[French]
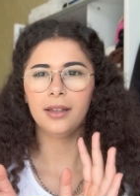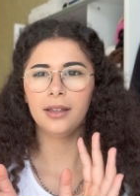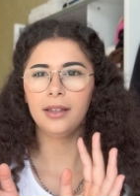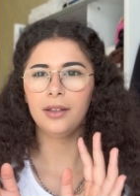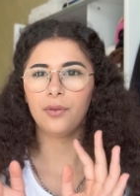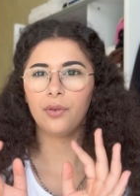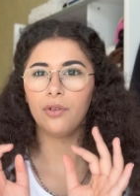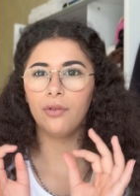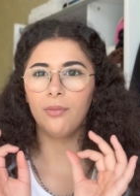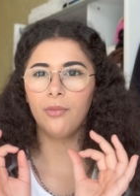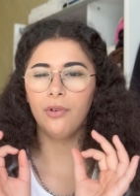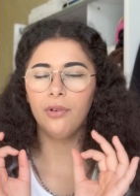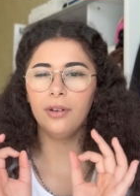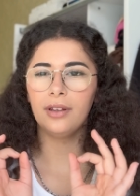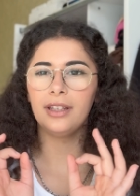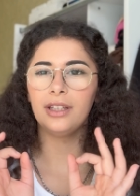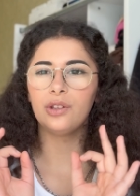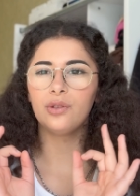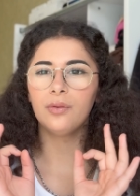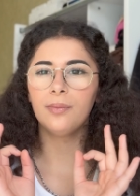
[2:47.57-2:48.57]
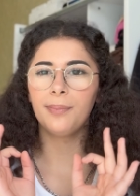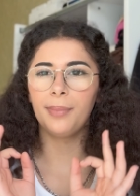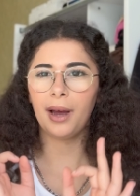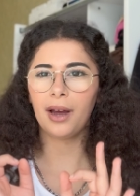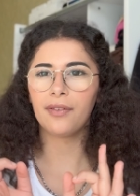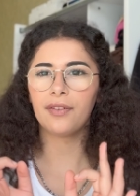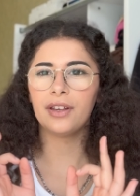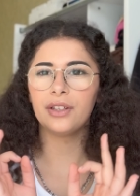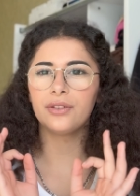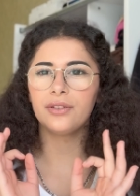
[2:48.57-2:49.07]
et vraiment il tombe
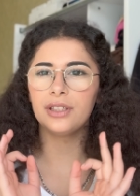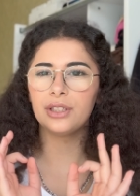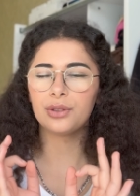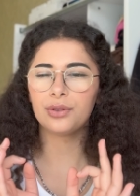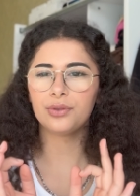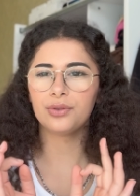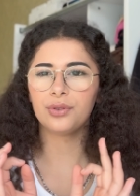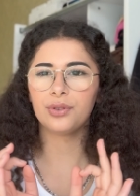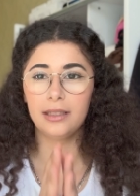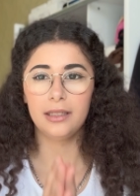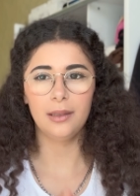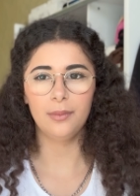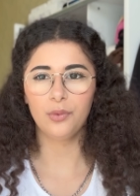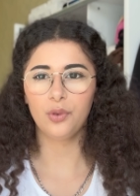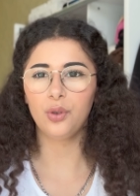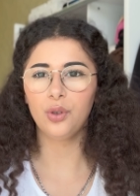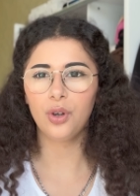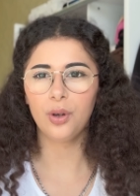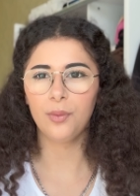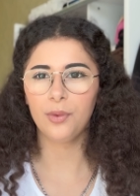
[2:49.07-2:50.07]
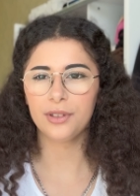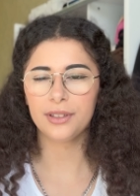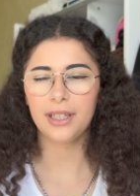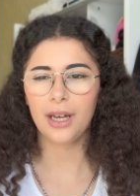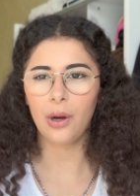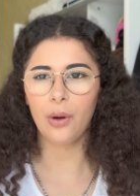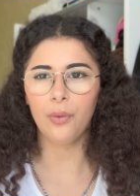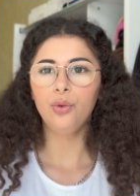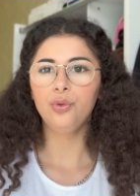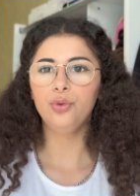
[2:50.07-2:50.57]
parfait sur les chaussures. J'aime trop comment ça
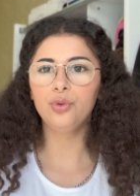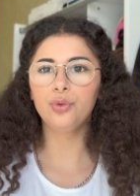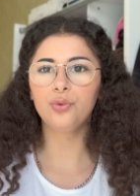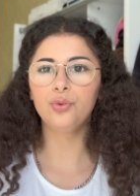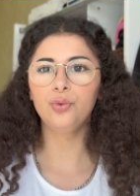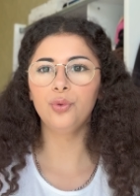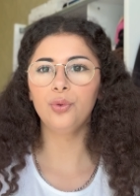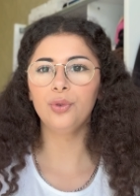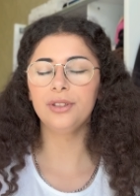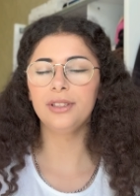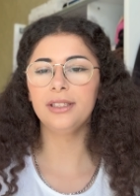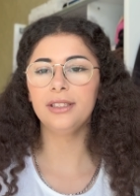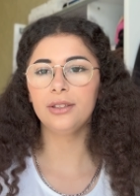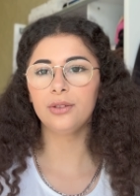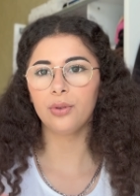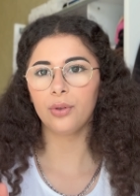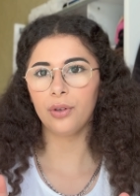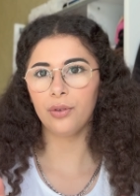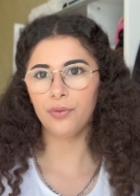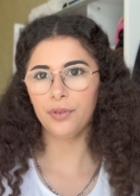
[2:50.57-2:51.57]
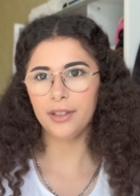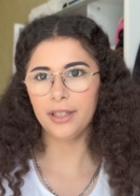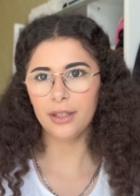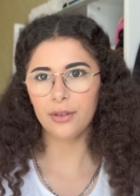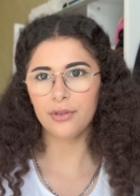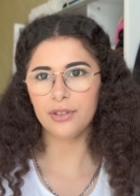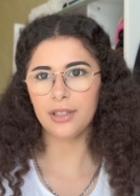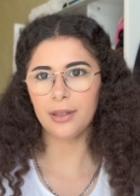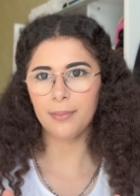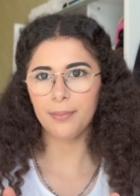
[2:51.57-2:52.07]
rentre Du coup aussi sur le fait
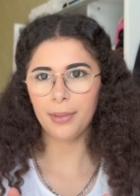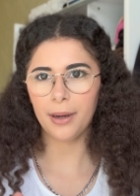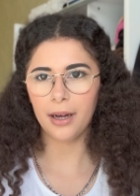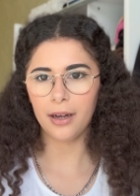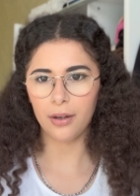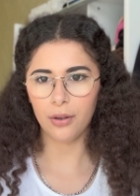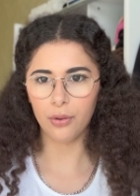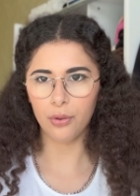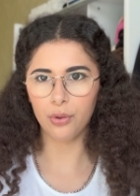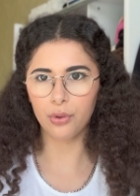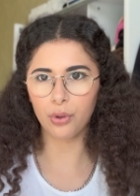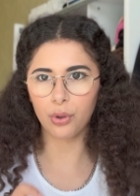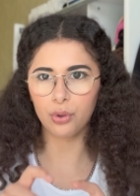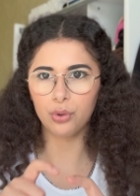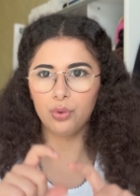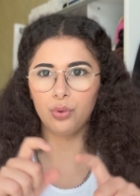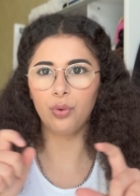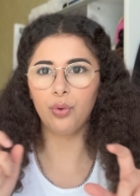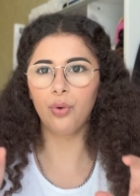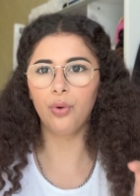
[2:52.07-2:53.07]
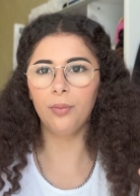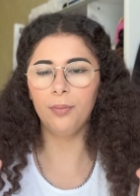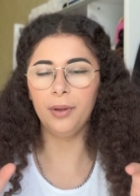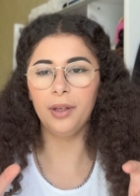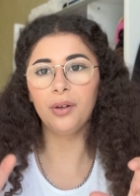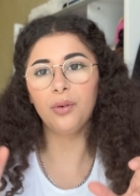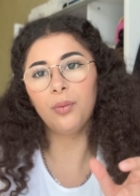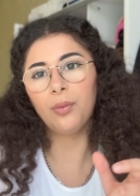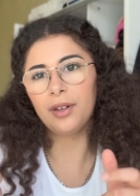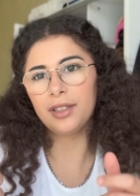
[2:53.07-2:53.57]
que j'aime pas le truc du haut mais
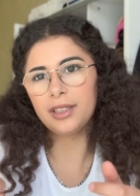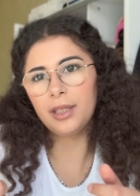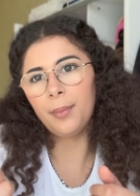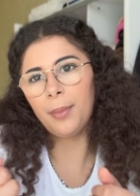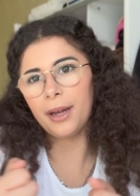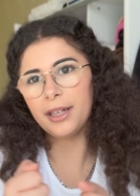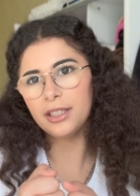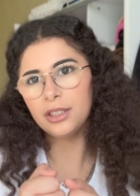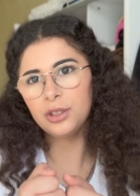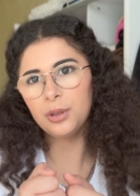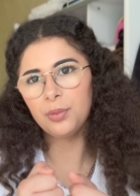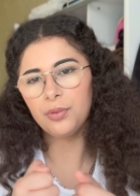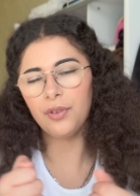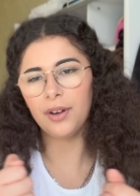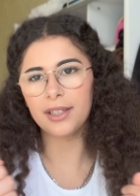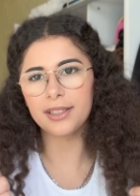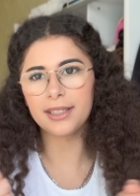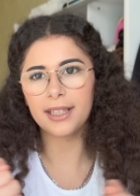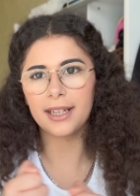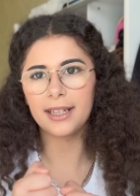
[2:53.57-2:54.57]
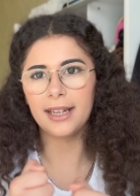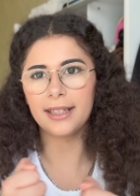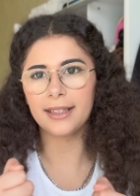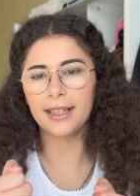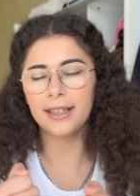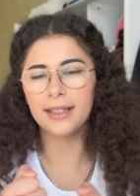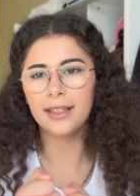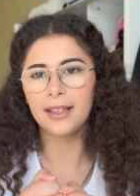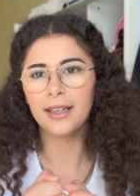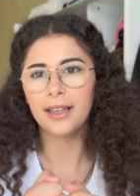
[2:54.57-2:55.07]
au moins c'est pratique de pouvoir serrer la
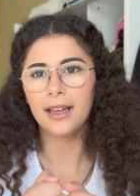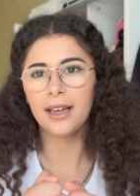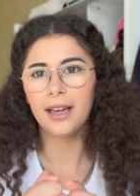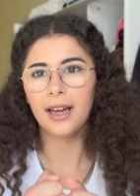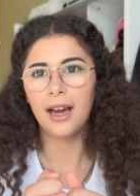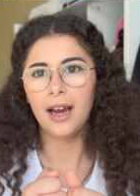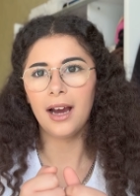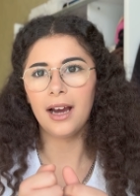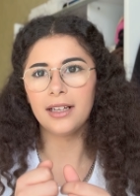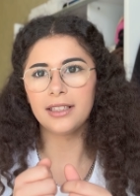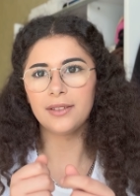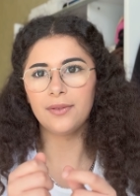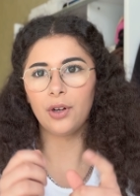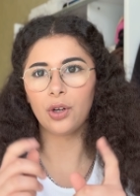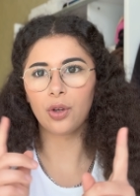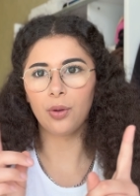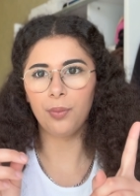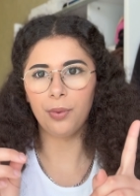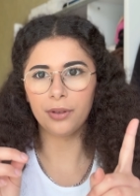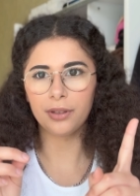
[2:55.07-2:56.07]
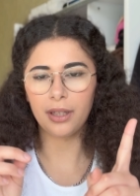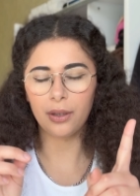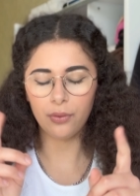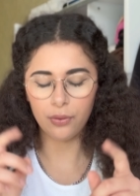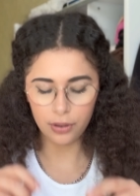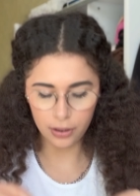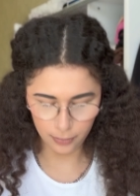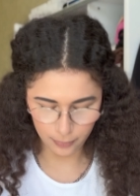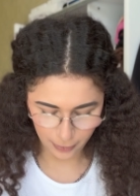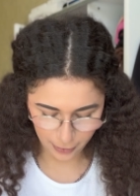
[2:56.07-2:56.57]
taille. À savoir que le
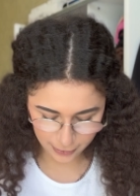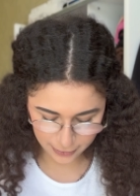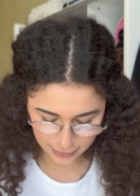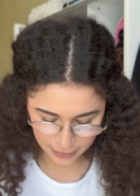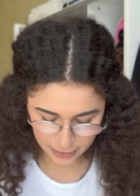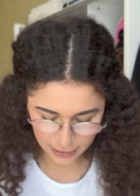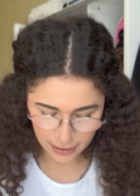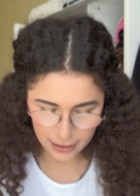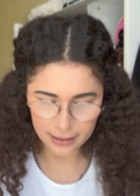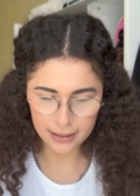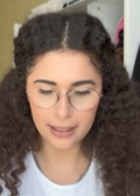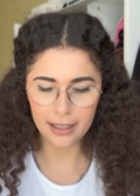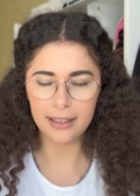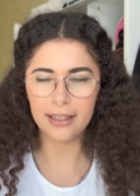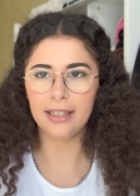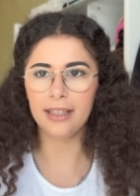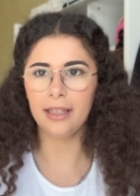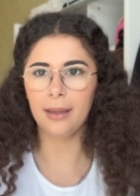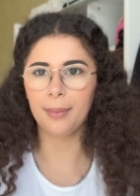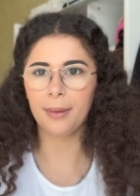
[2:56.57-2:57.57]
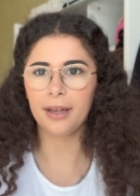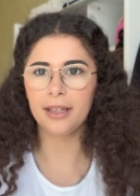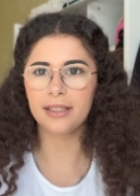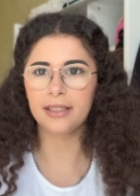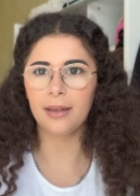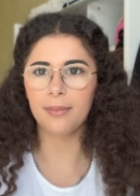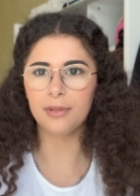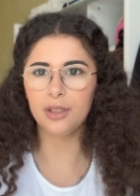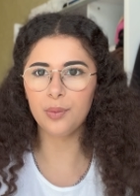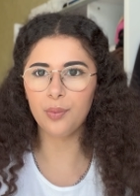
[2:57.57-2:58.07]
pantalon il marque déjà la taille et après c'est
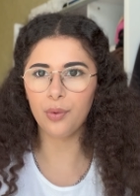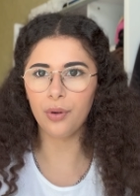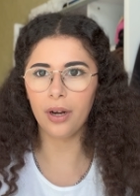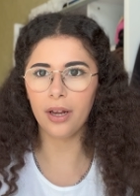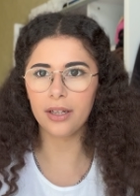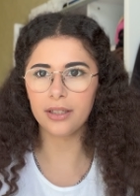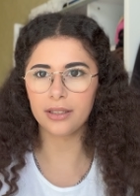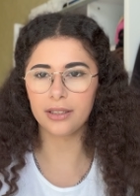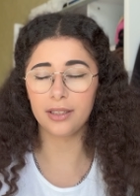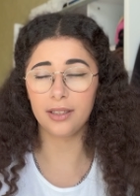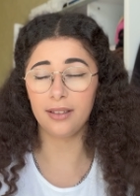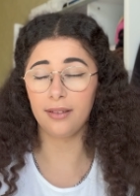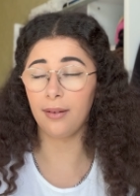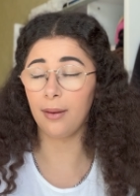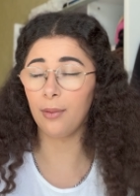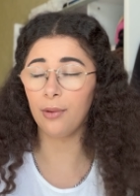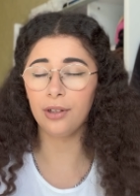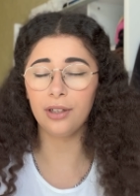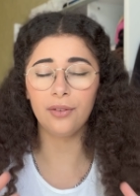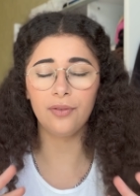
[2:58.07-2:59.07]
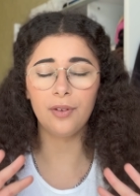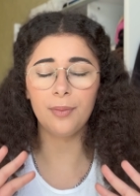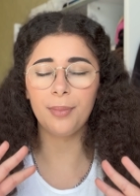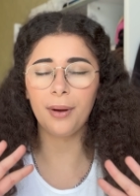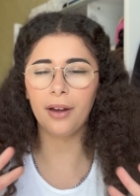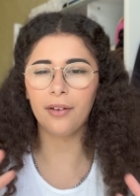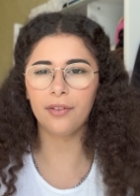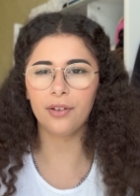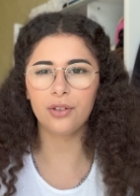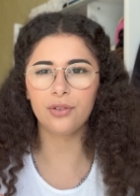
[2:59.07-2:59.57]
un petit peu large. C'est vraiment l'effet
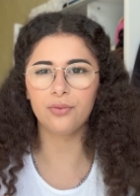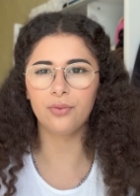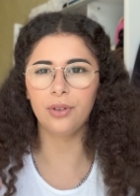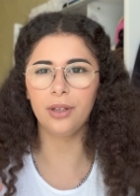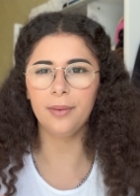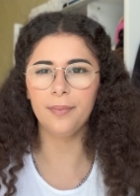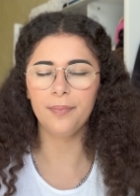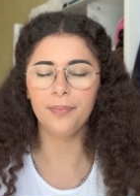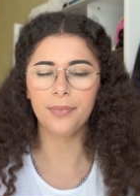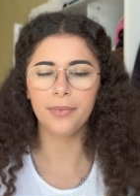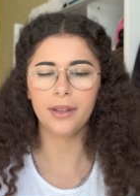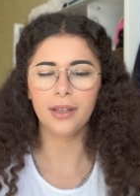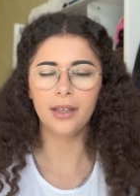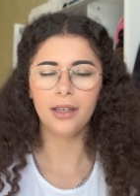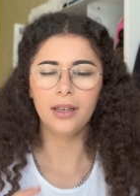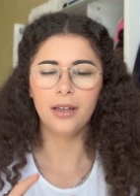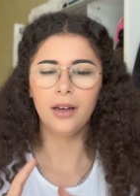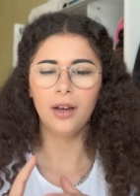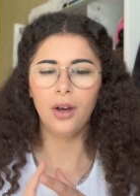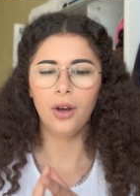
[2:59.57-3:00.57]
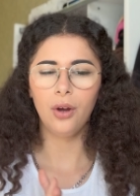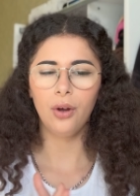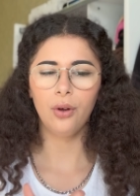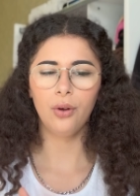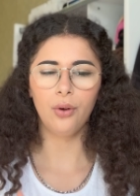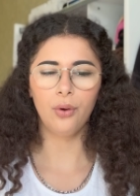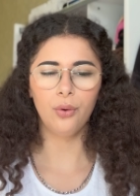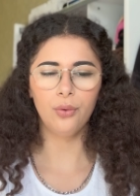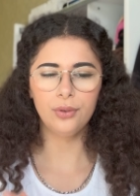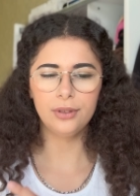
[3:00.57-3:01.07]
parfait que je voulais.
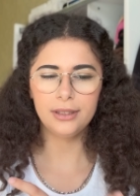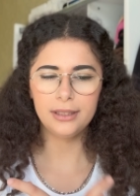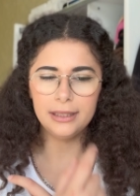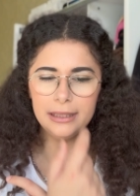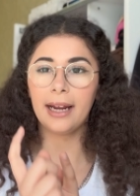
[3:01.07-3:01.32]
Euh, aussi